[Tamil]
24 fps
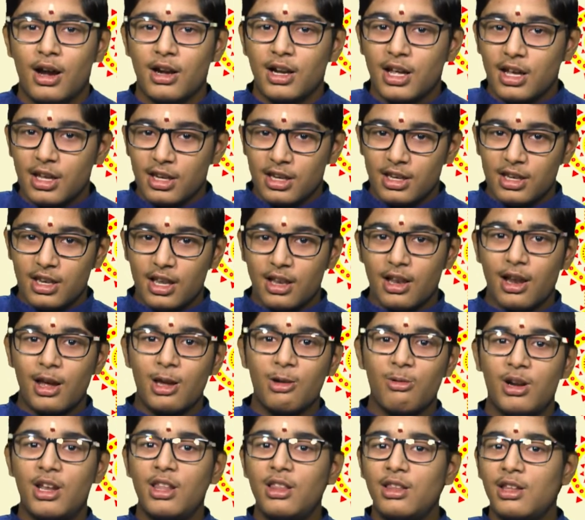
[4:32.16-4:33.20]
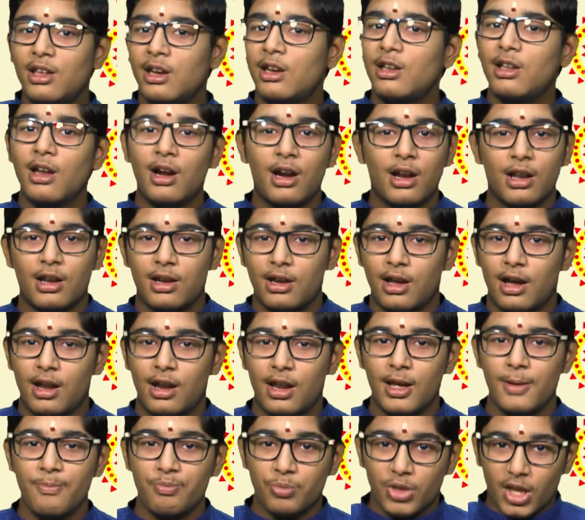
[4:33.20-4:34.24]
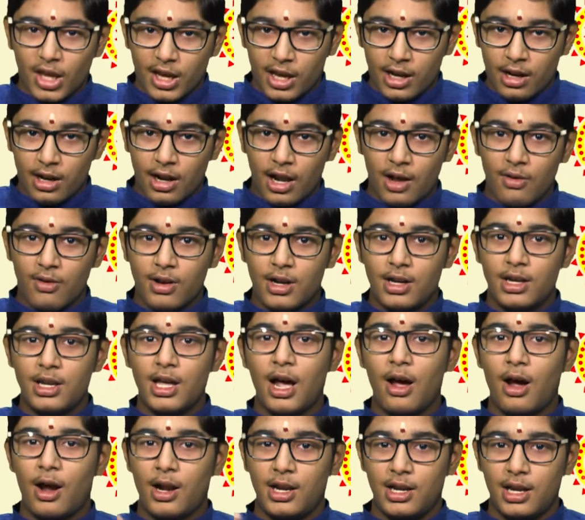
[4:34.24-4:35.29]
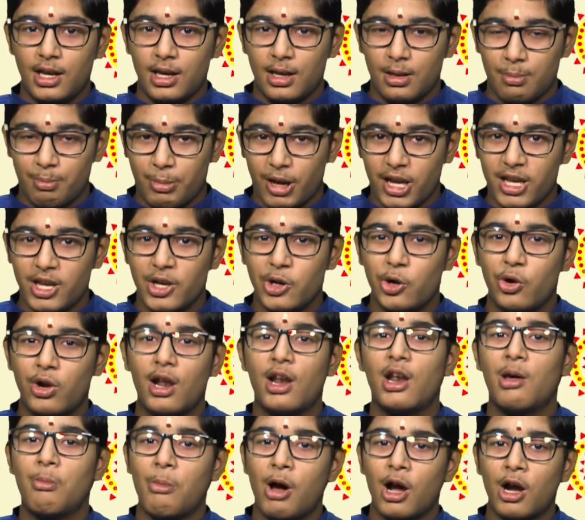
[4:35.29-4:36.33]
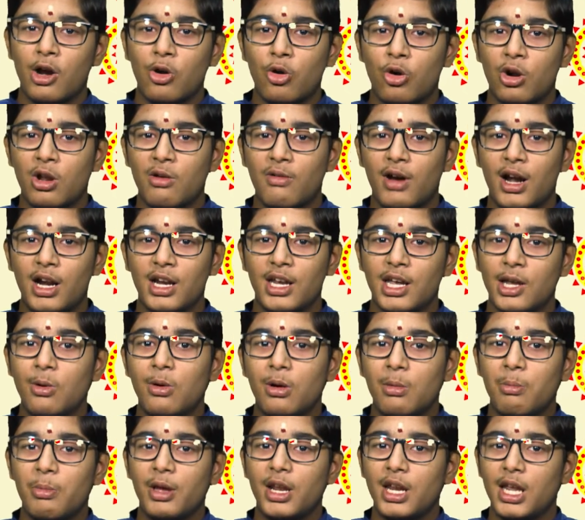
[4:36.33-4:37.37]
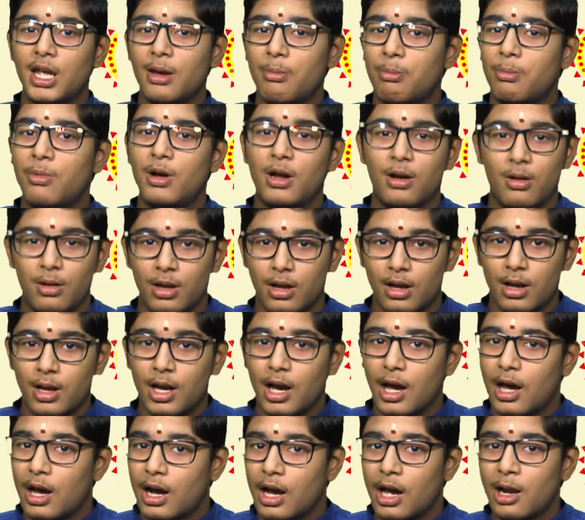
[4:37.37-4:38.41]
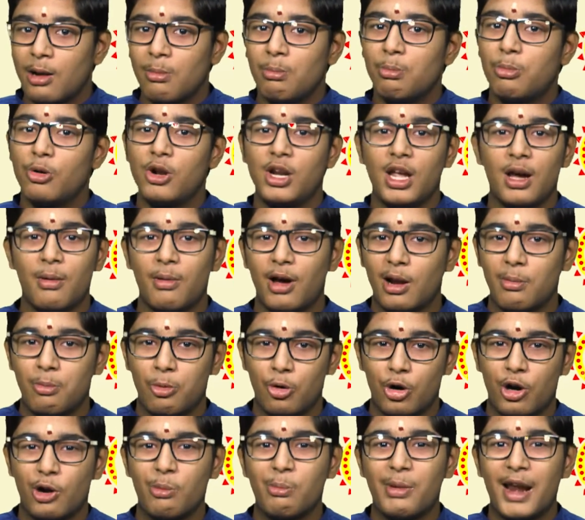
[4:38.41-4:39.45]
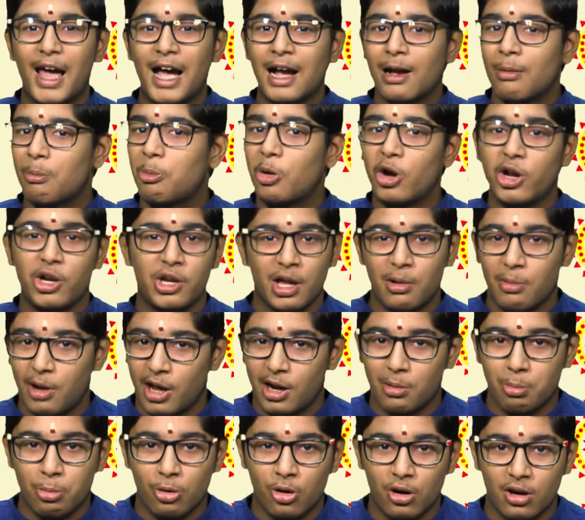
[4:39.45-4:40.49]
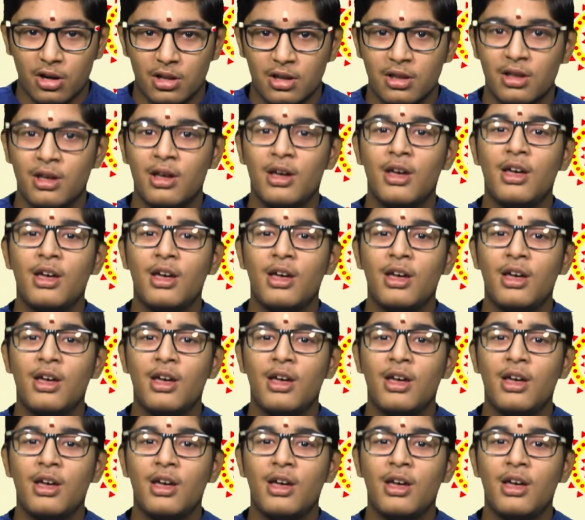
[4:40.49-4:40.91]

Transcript: ஆனால் இந்த தாய் வந்து திருத்தாளர்னால இதுதான் வந்து அந்த பையனோட அந்த மகனோட வாழ்க்கையில் ஒரு பெரிய க கரும்புள்ளியாக மாறப்போகிறது பிளாக் பாயிண்ட்டாக மாறப்போகிறது